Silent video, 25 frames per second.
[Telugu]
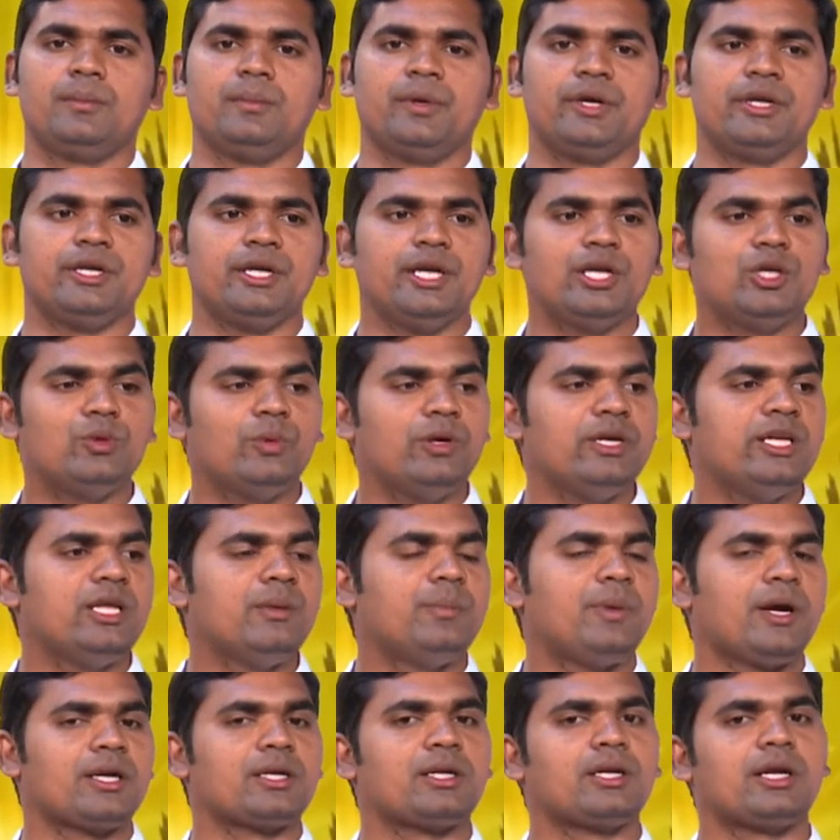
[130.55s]
మరి ఎటువంటి
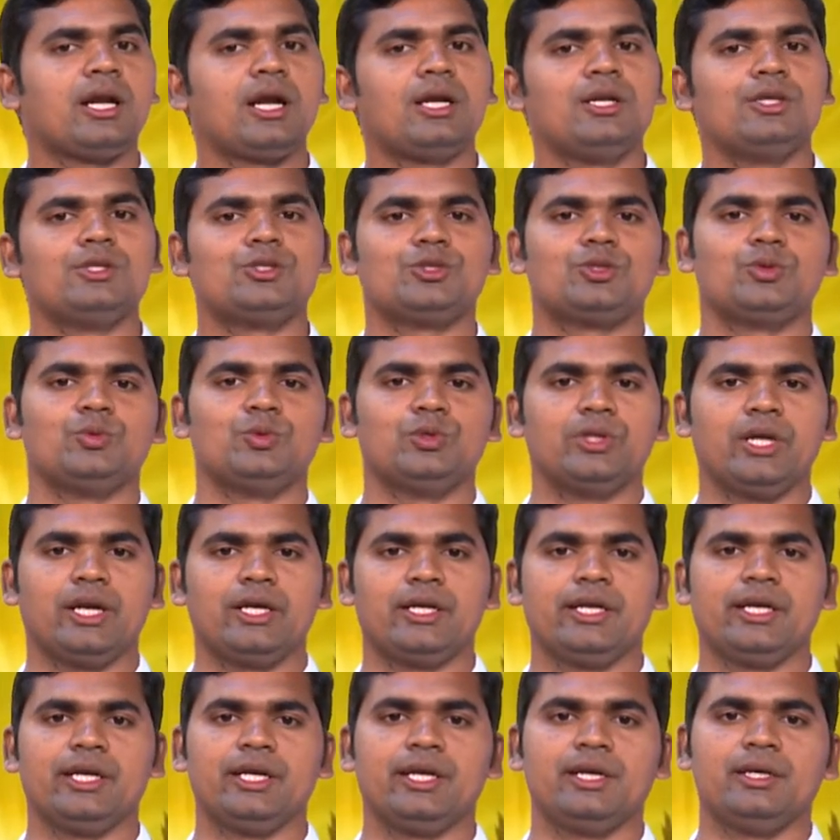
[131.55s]
పట్టణాలు ఇస్తూ
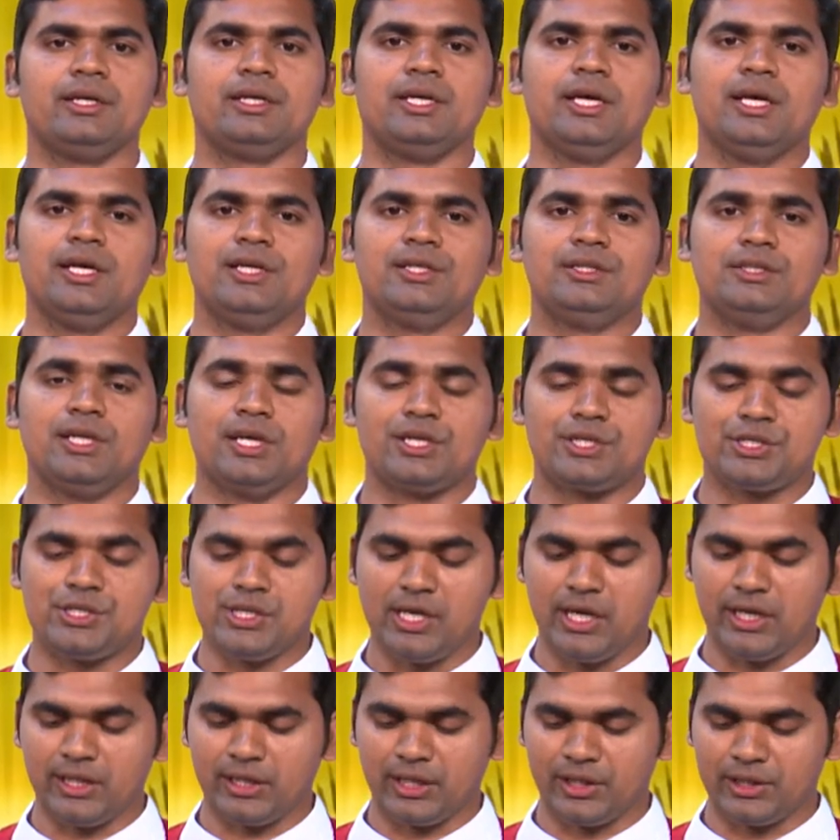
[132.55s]
ఉందంటే
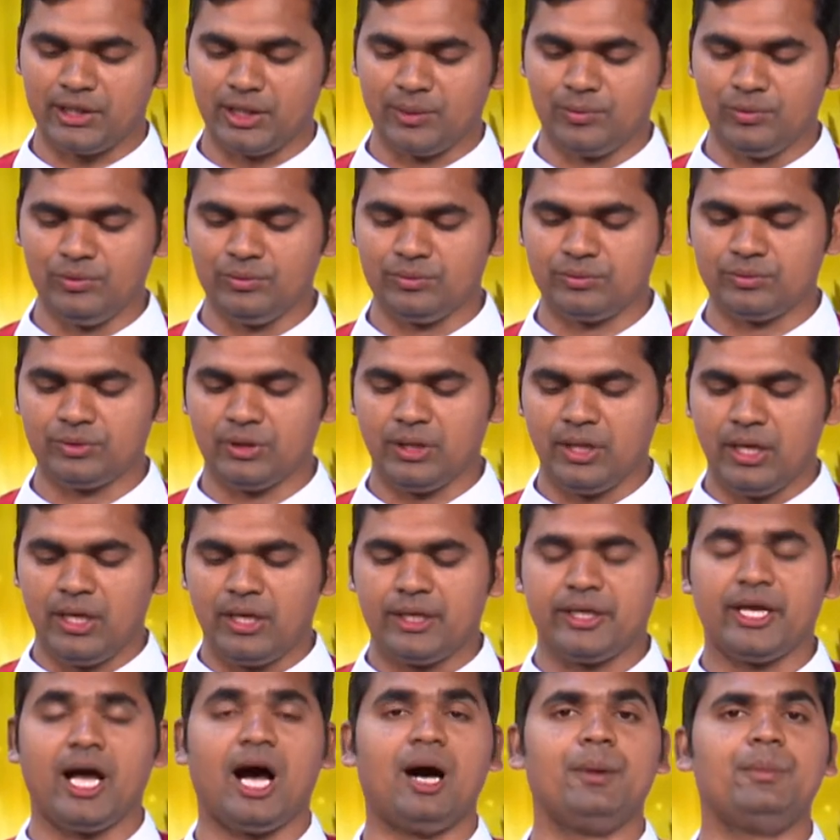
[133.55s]
యష్యా గ్రంథము
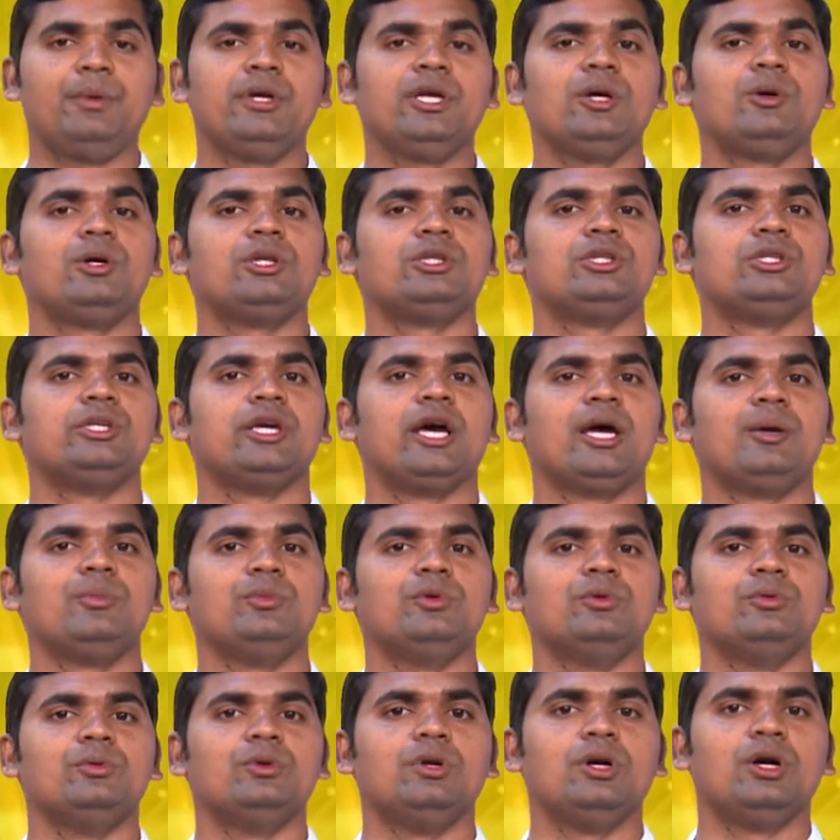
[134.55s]
యాభైవ
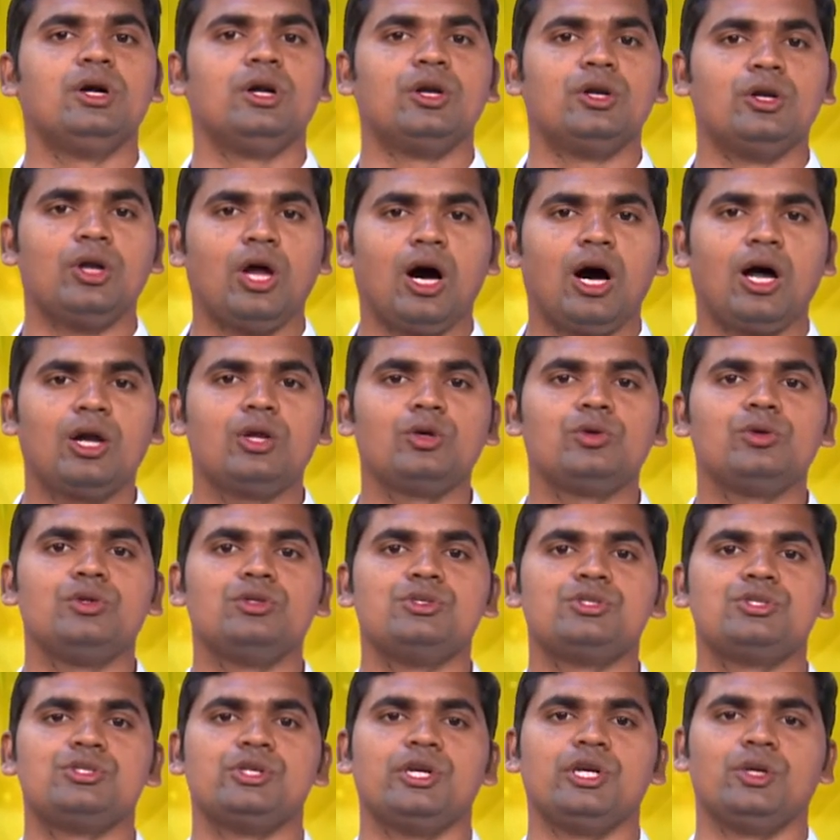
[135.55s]
అధ్యాయము నాలుగు
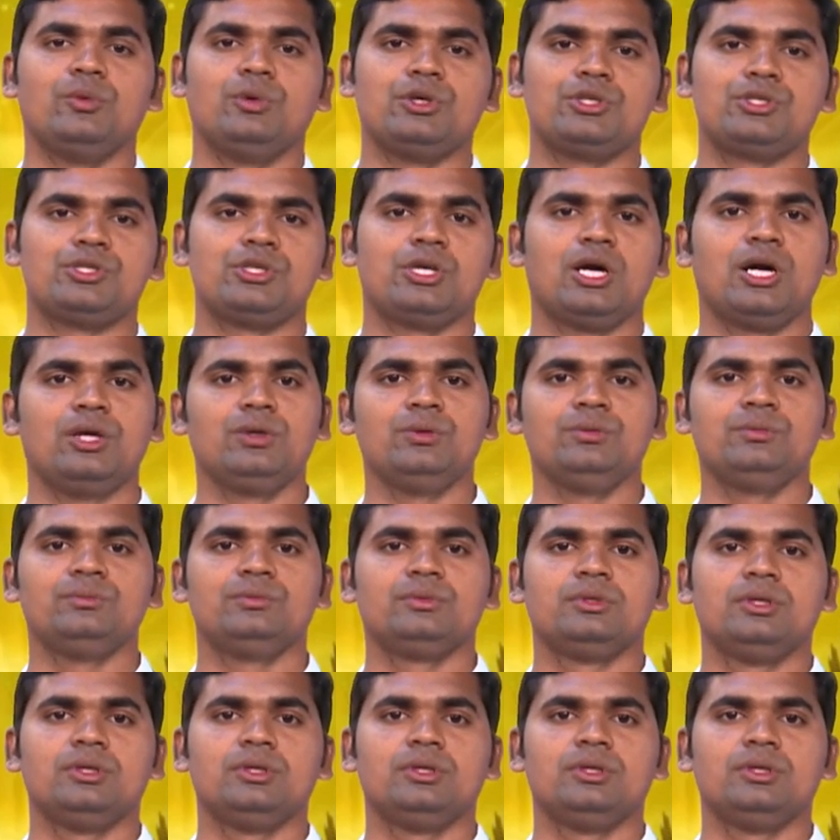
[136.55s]
నుంచి ఏడు వచనాలు